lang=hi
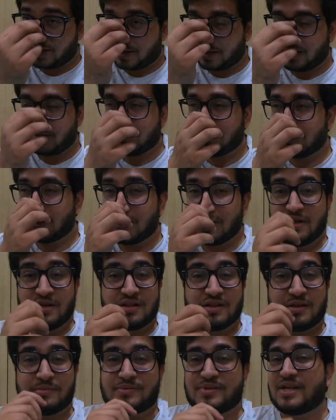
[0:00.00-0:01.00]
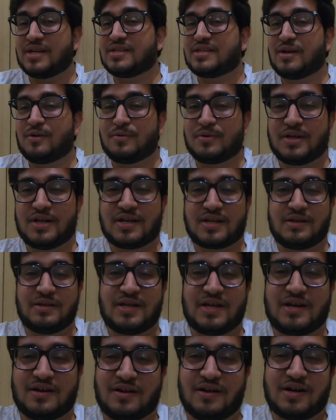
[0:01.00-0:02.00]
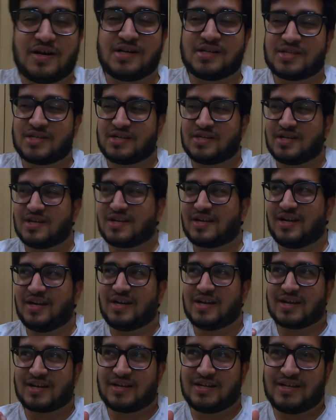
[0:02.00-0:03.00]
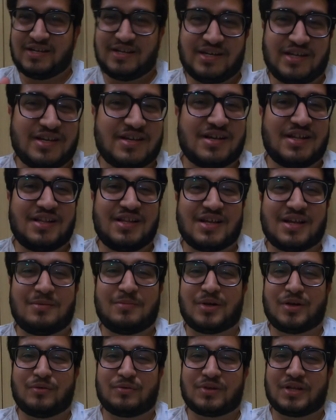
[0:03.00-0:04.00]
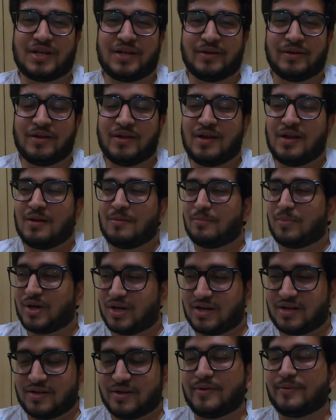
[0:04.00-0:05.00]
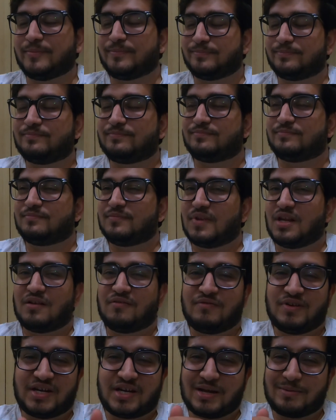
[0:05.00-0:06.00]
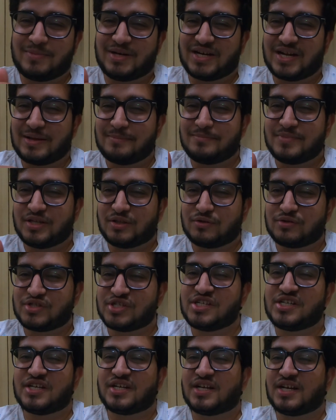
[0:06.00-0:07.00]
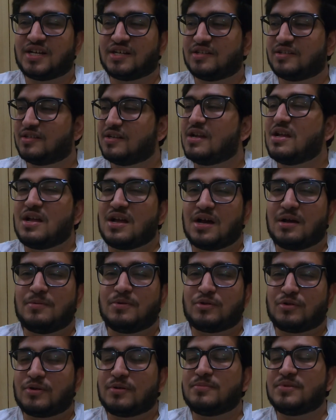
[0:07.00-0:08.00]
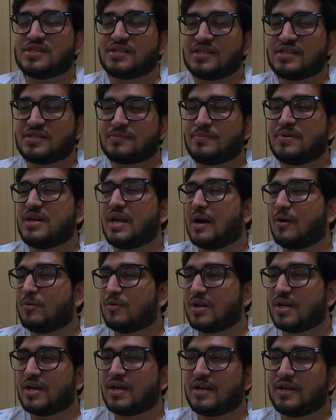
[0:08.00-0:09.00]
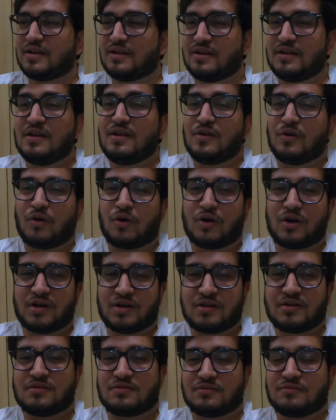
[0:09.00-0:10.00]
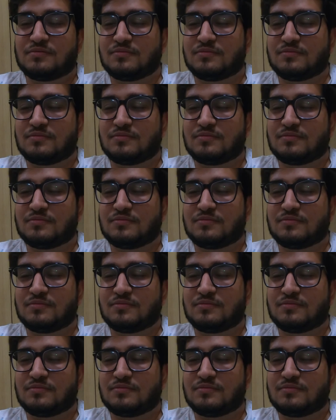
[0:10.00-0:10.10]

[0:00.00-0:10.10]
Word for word: किया ना तब से ऐसा हो गया कि यार हर संडे कहीं ना कहीं निकलने का मन होता है पर विटामिन एम भी तो चाहिए ना अभी थोड़ा बिजनेस भी डाउन है और